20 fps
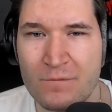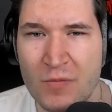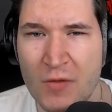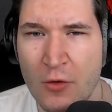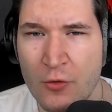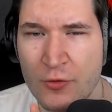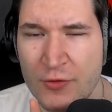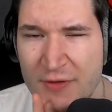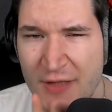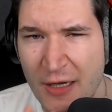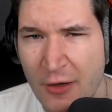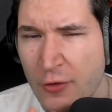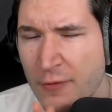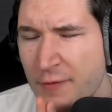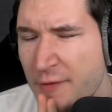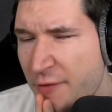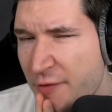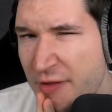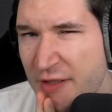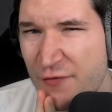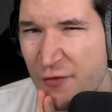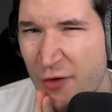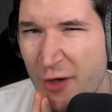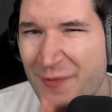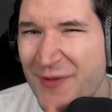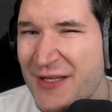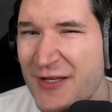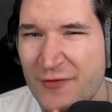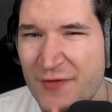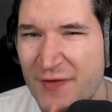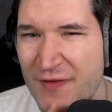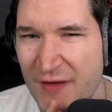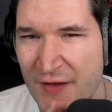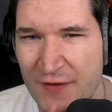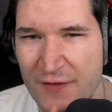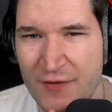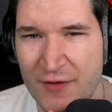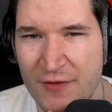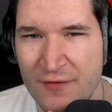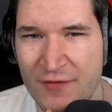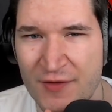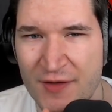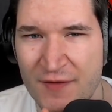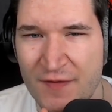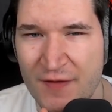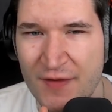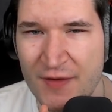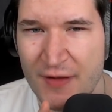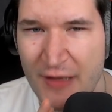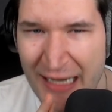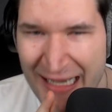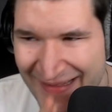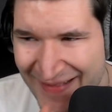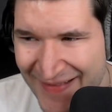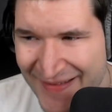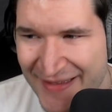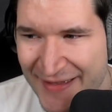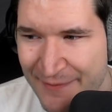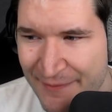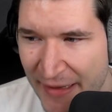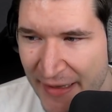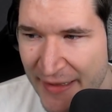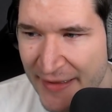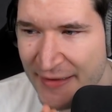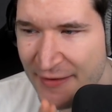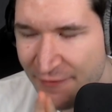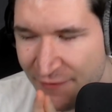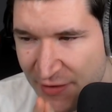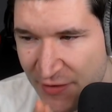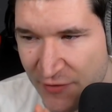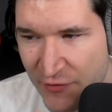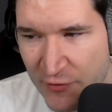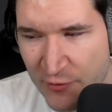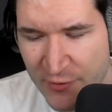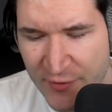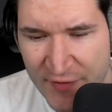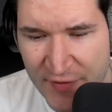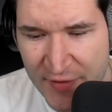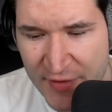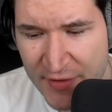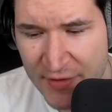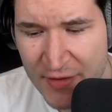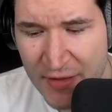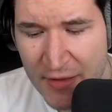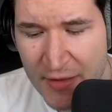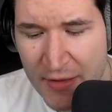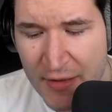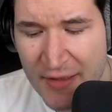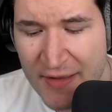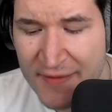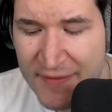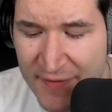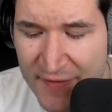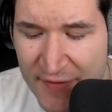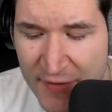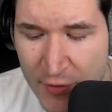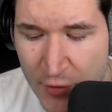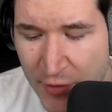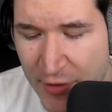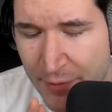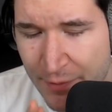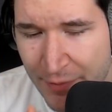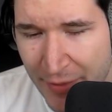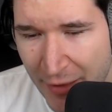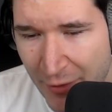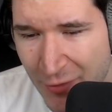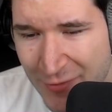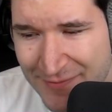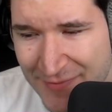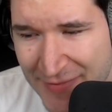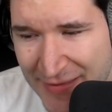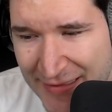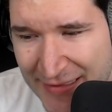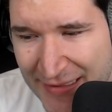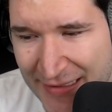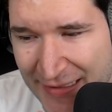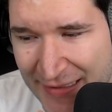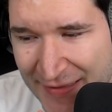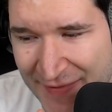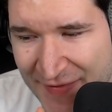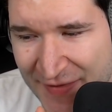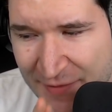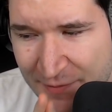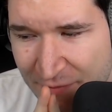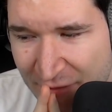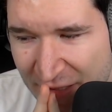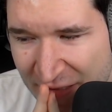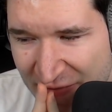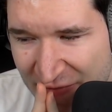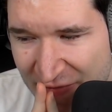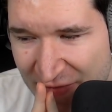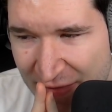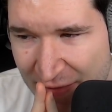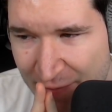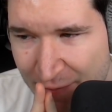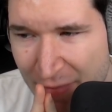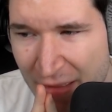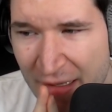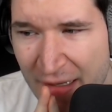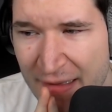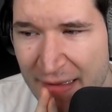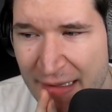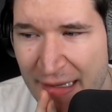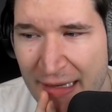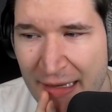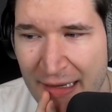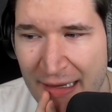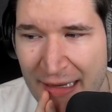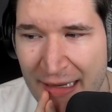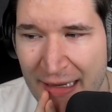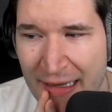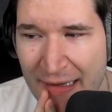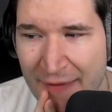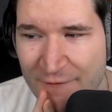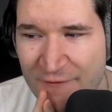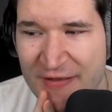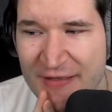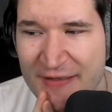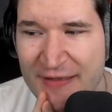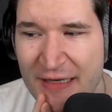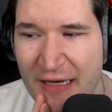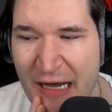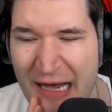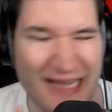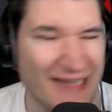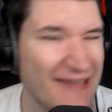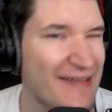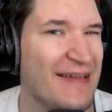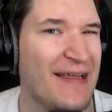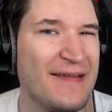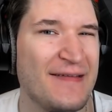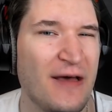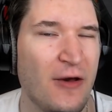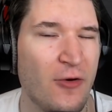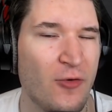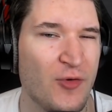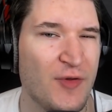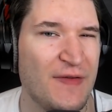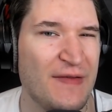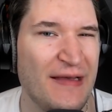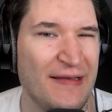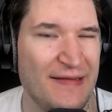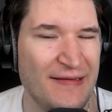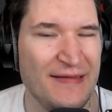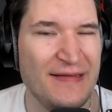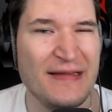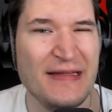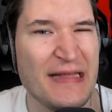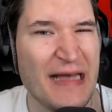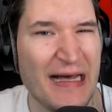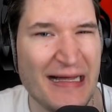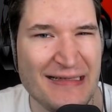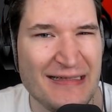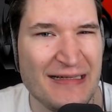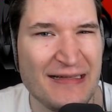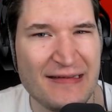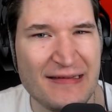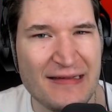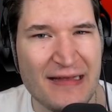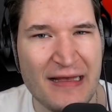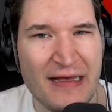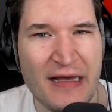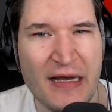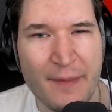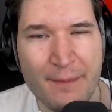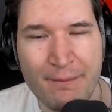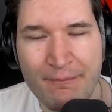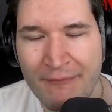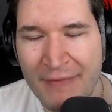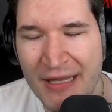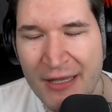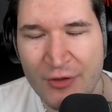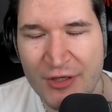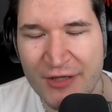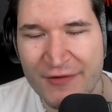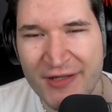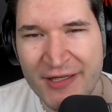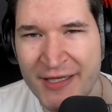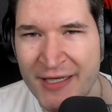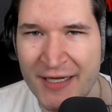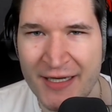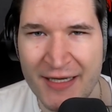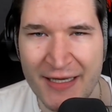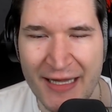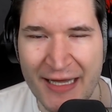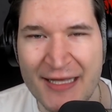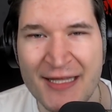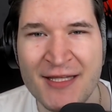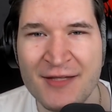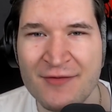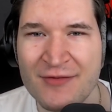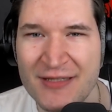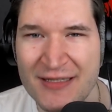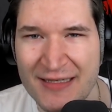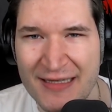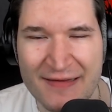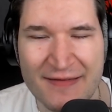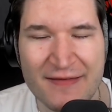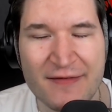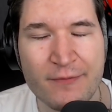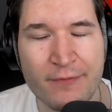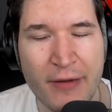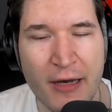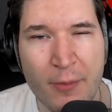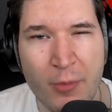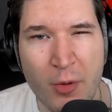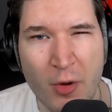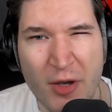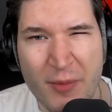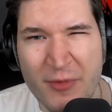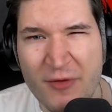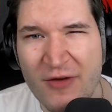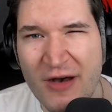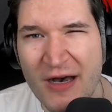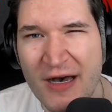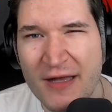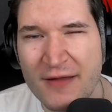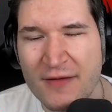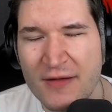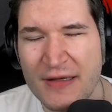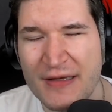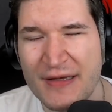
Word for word: Und darum, ich freue mich auf den CS44. Allgemein finde ich es lustig, dieser neue Baum, sieht ein bisschen mal wieder anders aus. Es ist nicht alles mehr oder weniger gleich, wie die letzten paar Bäume waren,